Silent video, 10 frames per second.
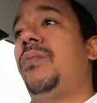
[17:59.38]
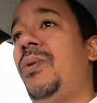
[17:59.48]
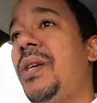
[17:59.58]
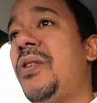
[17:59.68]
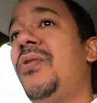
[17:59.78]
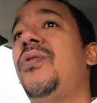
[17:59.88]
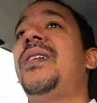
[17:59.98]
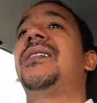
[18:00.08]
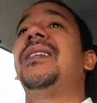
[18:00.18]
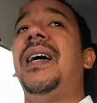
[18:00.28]
se supone que yo tengo
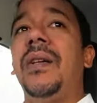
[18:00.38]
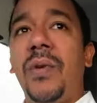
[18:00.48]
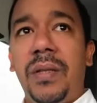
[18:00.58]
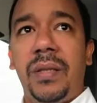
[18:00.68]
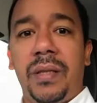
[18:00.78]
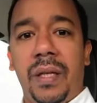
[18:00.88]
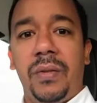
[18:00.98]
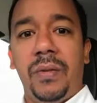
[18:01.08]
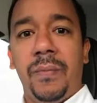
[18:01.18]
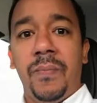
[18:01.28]
que hacer algo en ese terreno,